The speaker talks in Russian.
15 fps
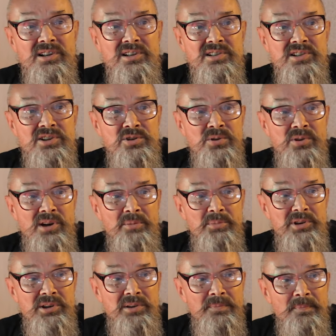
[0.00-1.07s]
зашел ко
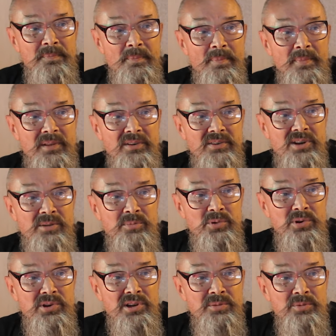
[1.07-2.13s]
мне
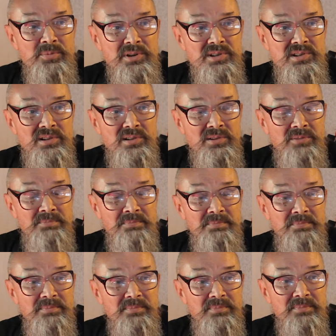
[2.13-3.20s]
домой, я ему поставил
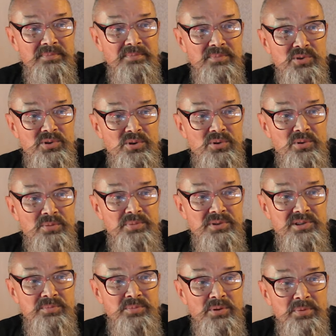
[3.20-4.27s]
музыку группы
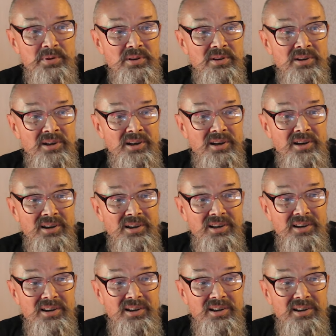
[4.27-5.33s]
Deep Purple,
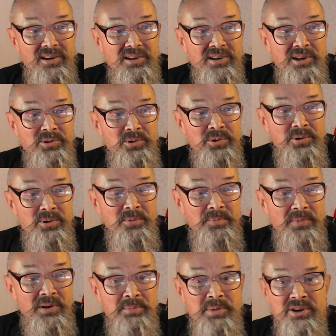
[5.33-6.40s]
которую
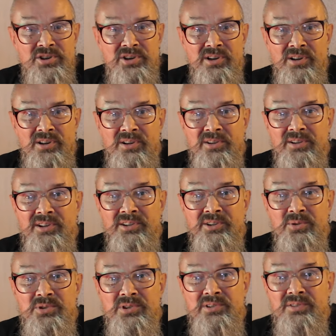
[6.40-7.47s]
обожал, когда
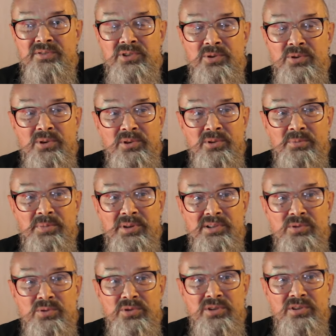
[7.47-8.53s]
учился в школе. Он
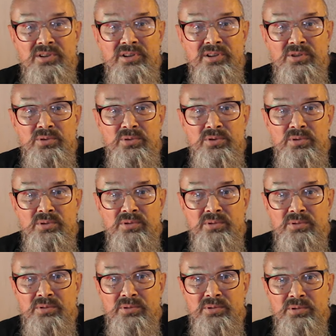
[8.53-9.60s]
послушал, говорит, ну что,
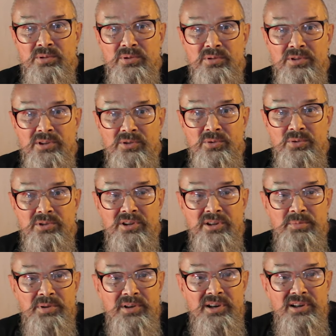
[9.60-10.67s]
ну что, да, ну да,
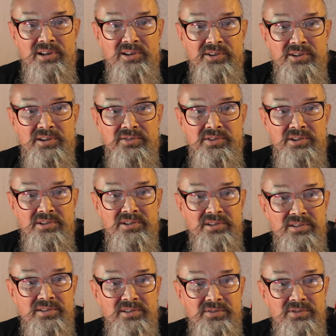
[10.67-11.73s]
параллельные квинты,
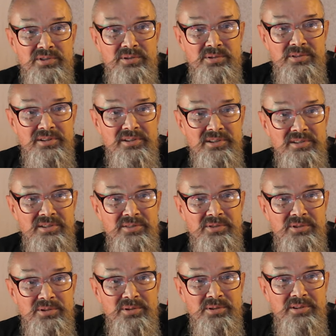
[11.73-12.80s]
это все, да, это
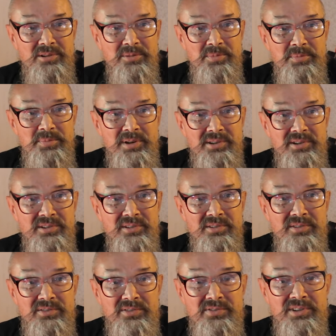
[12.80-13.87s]
все как бы понятно,
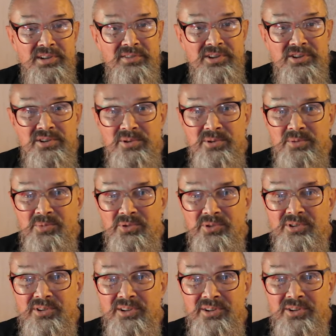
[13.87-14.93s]
и вся ваша
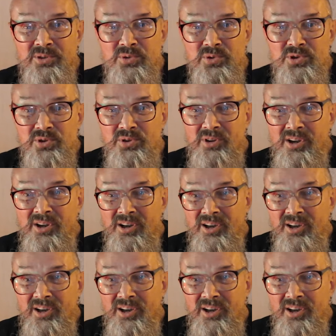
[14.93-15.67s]
рок-музыка. И ушел.